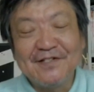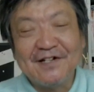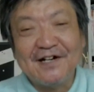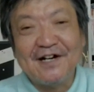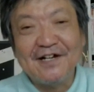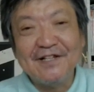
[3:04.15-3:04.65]

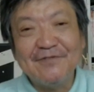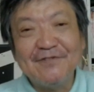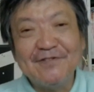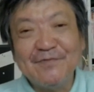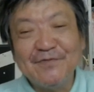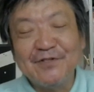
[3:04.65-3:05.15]
だからあれ
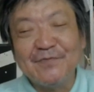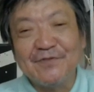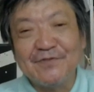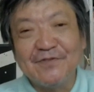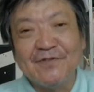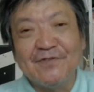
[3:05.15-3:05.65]
のそもそ
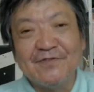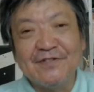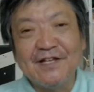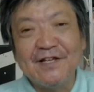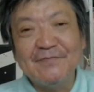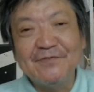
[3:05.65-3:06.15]
もの
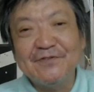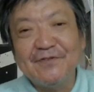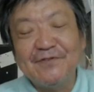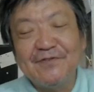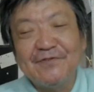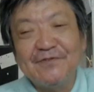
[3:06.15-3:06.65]
税務
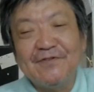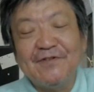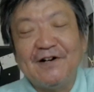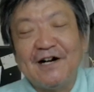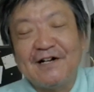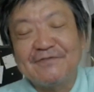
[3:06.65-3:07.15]
上
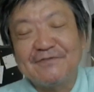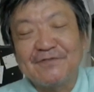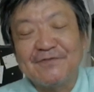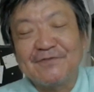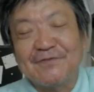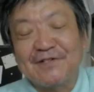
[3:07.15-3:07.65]
の把握
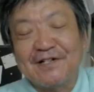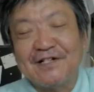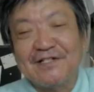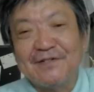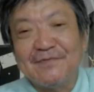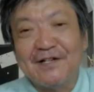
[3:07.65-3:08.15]
ということに関しては、